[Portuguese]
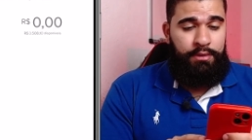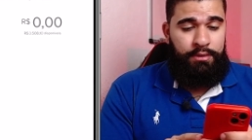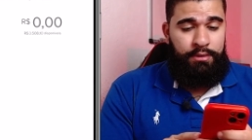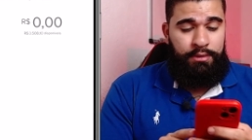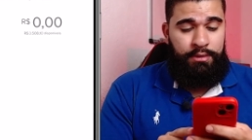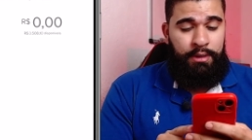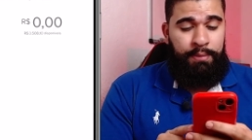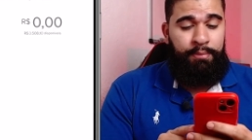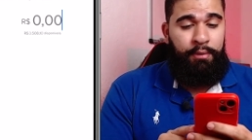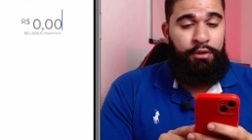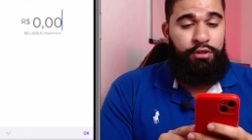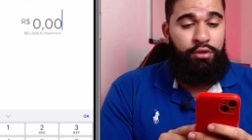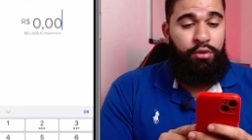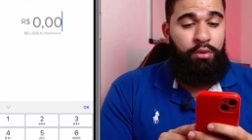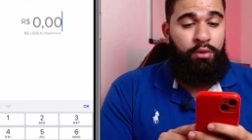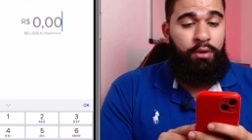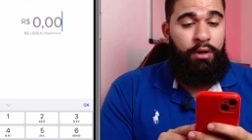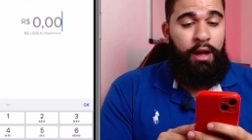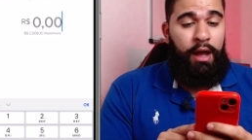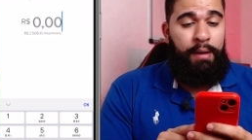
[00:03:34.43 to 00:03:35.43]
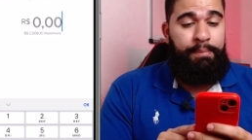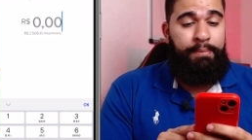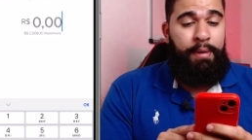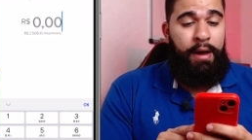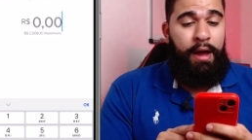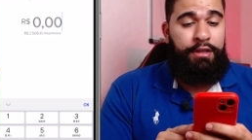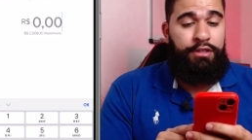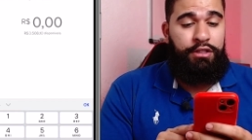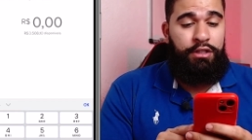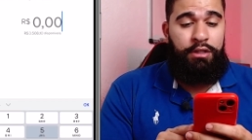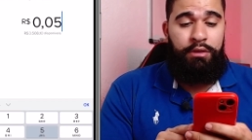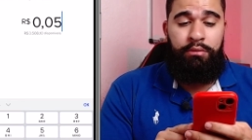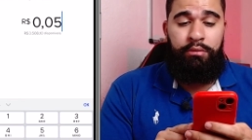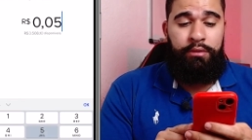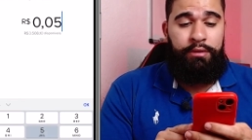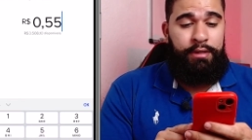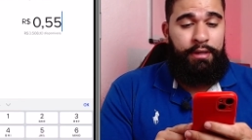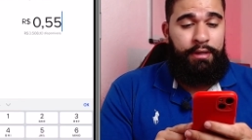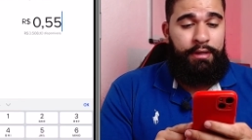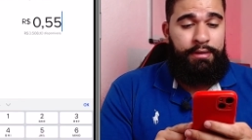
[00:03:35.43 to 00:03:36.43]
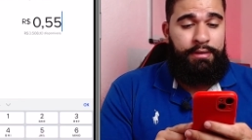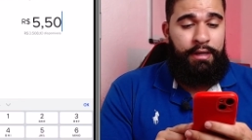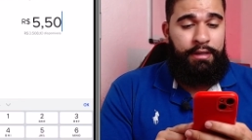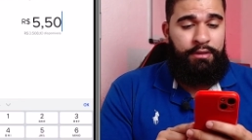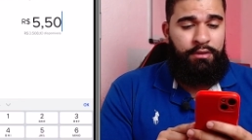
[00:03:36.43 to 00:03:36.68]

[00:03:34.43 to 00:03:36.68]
Você pode colocar a partir do que você quiser.